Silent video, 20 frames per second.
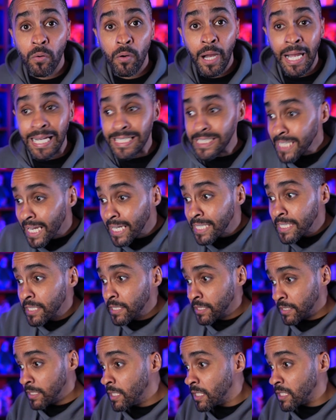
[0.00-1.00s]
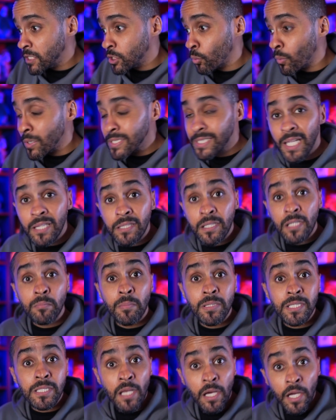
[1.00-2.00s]
عشان يعيش ويسدد
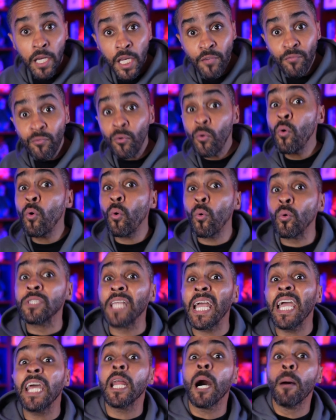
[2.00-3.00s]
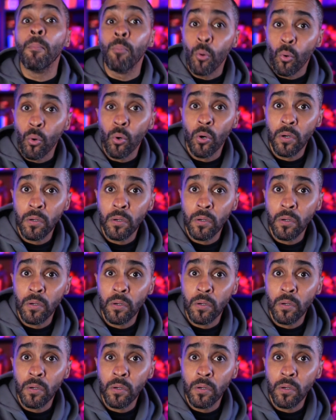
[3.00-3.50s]
مصاريفه ودين ابوه